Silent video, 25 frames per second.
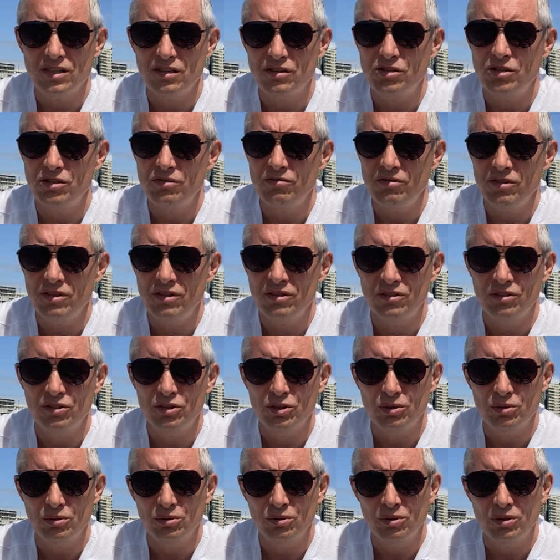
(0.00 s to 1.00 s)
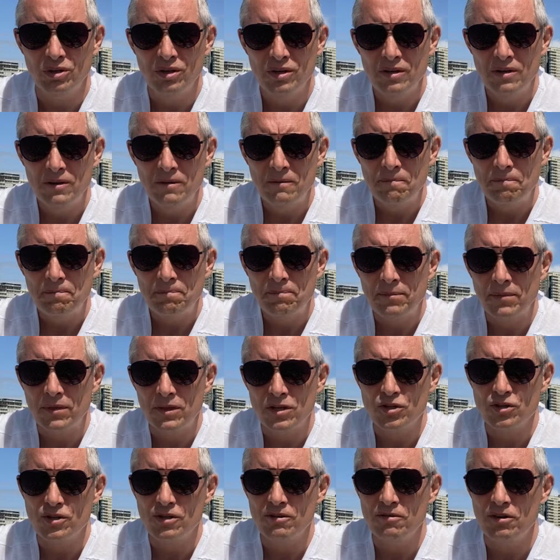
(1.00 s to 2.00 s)
Очевидно, что
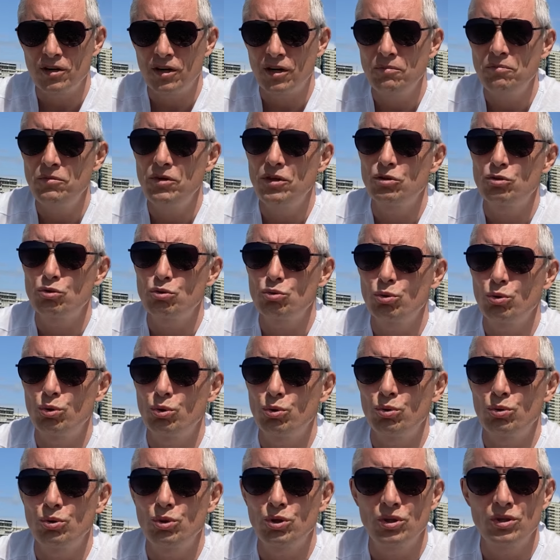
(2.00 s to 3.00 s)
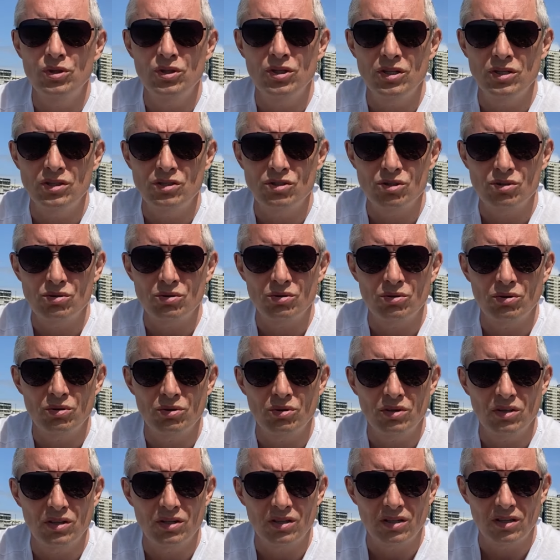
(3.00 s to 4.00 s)
человек имеет стойкую
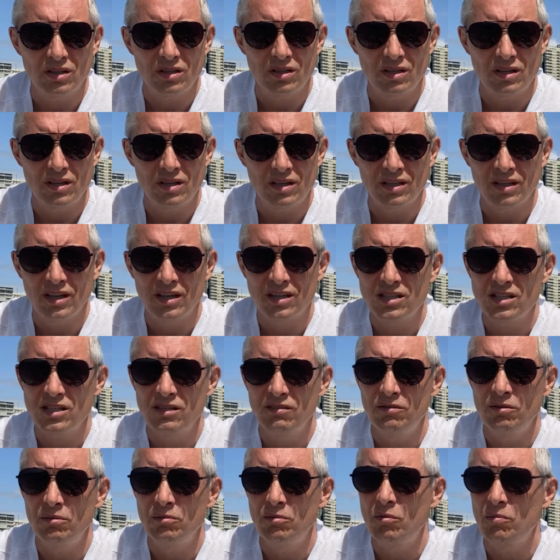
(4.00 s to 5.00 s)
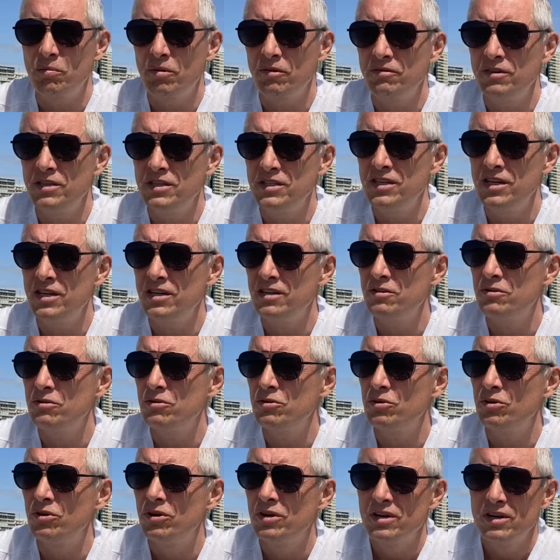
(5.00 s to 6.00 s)
тенденцию к агрессивному
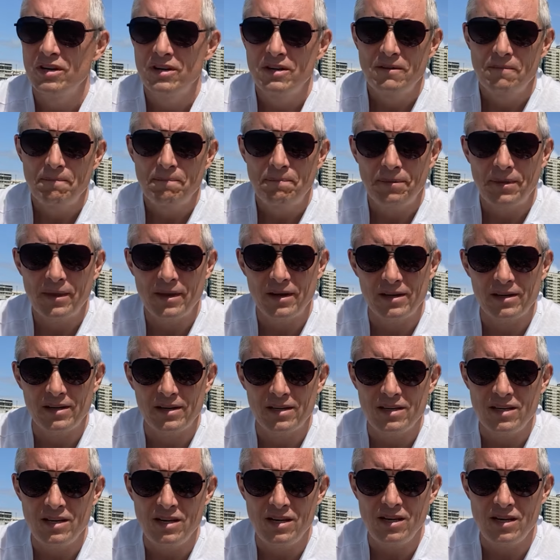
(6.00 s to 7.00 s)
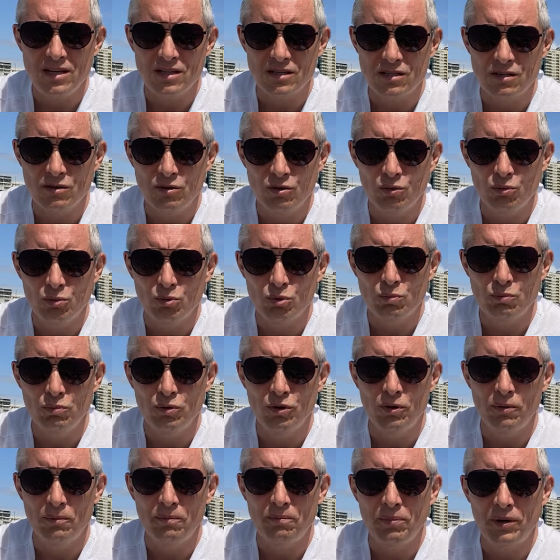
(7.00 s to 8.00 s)
поведению, э, и если он уж
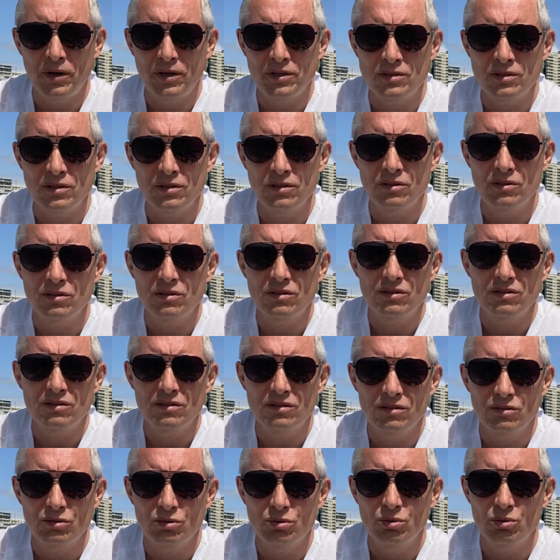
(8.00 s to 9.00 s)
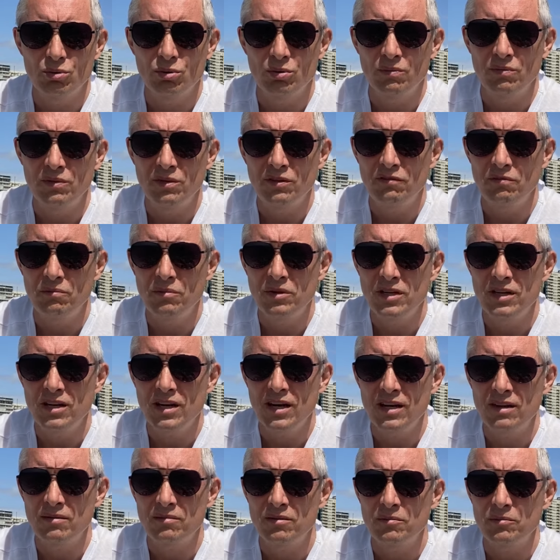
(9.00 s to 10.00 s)
был признан э, судом
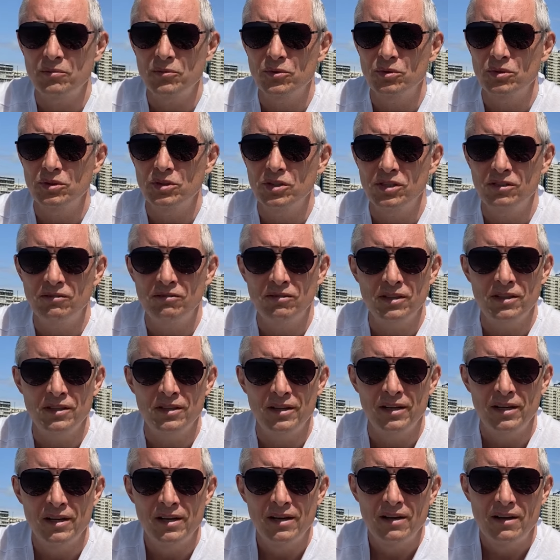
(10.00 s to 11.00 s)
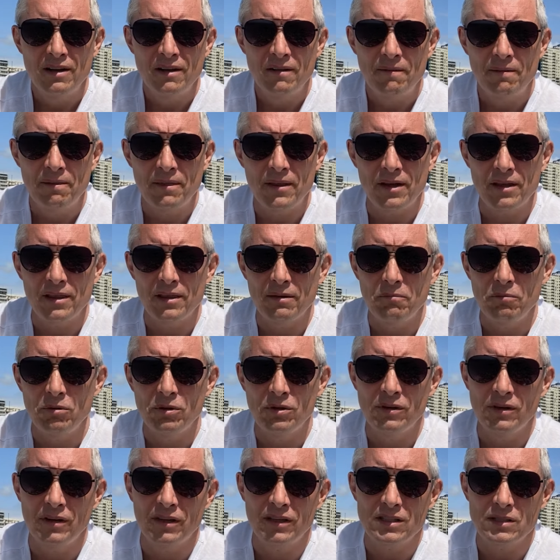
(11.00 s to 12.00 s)
невменяемым, то, очевидно, надо
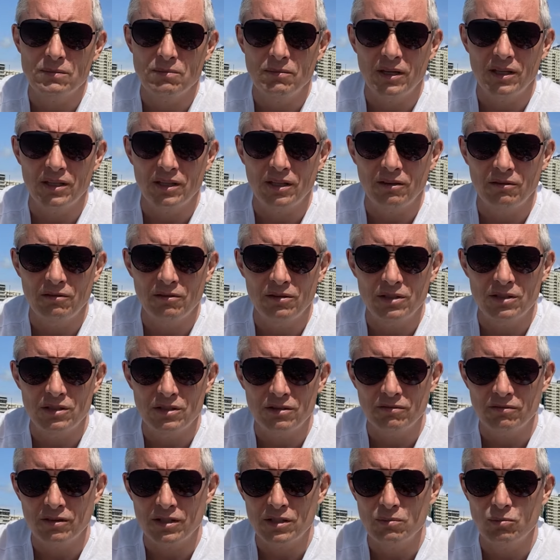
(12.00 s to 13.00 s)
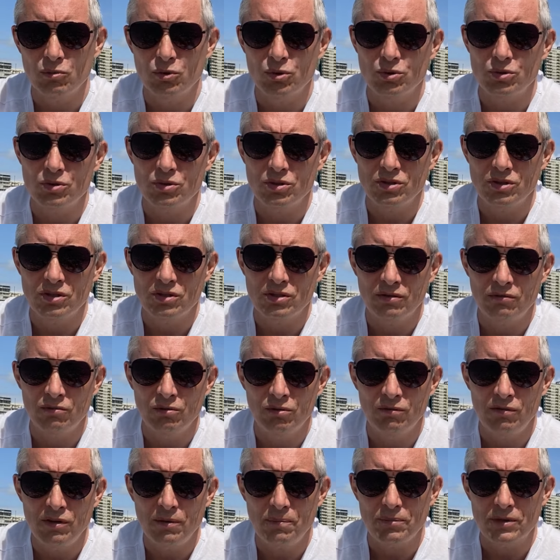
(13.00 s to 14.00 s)
было рассматривать возможность его
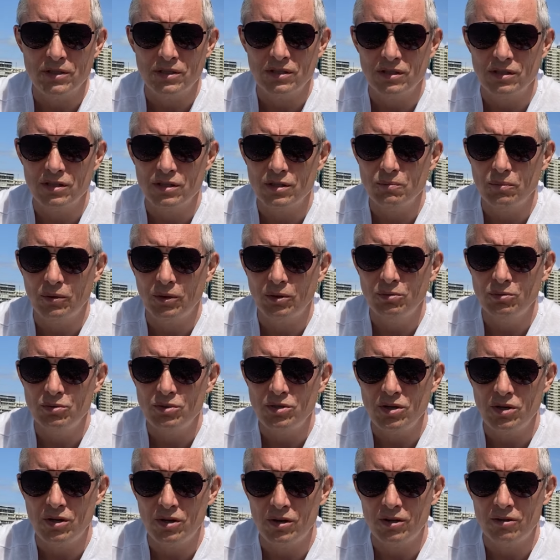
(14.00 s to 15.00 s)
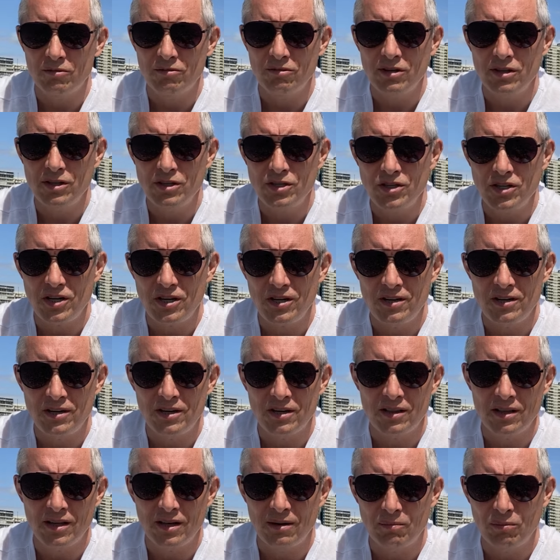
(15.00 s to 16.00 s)
выписки с принудительного
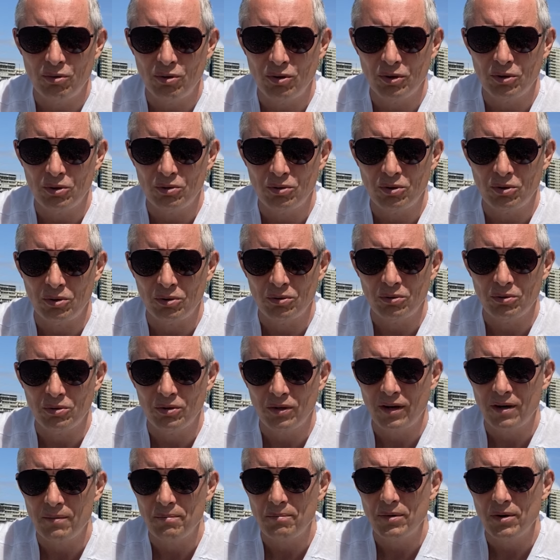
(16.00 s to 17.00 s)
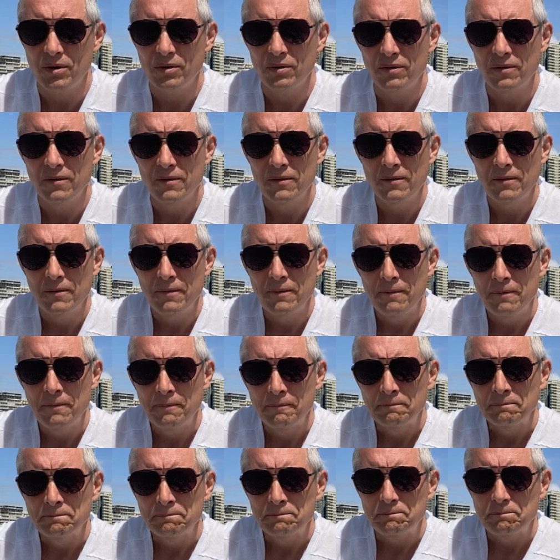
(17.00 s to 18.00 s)
лечения на амбулаторную терапию.
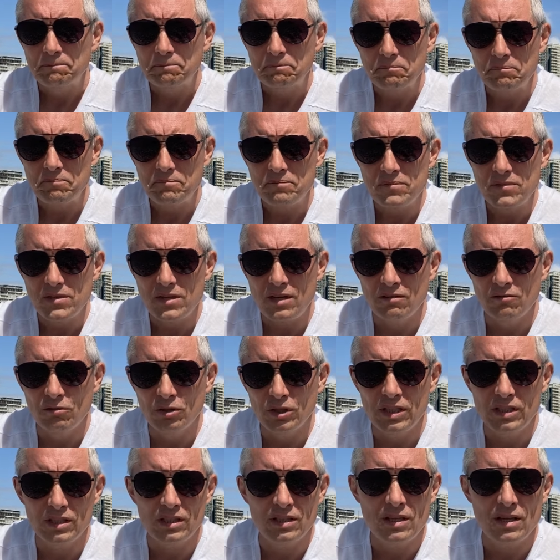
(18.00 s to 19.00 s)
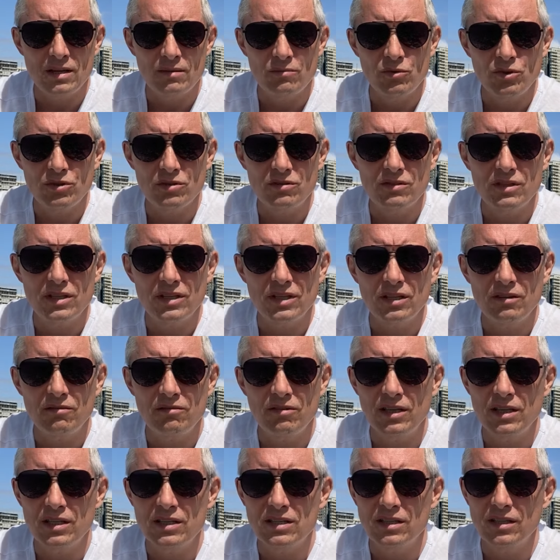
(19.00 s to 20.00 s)
Вот это, на мой взгляд,
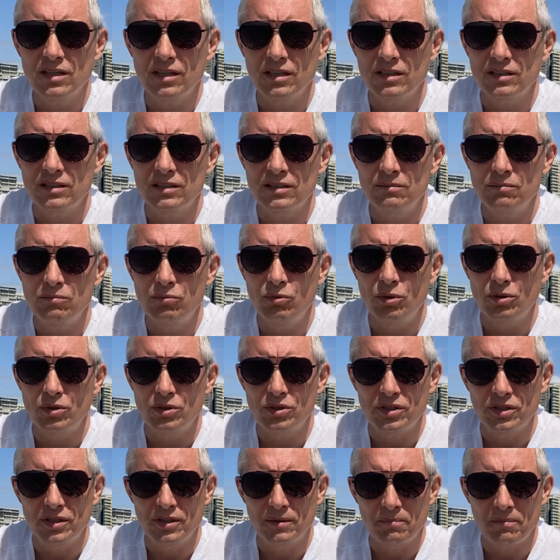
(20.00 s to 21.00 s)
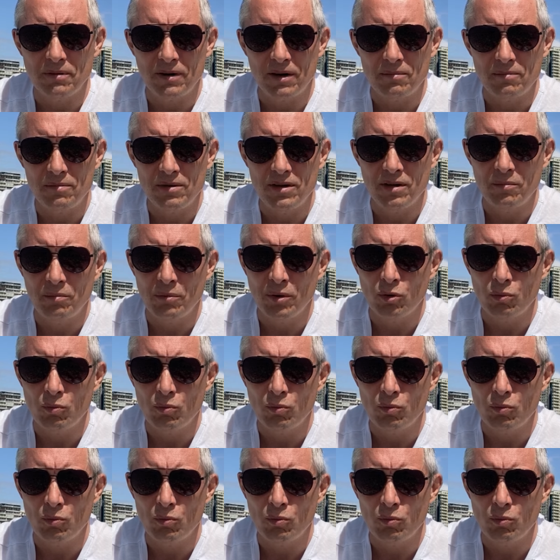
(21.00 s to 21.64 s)
является гораздо большей проблемой.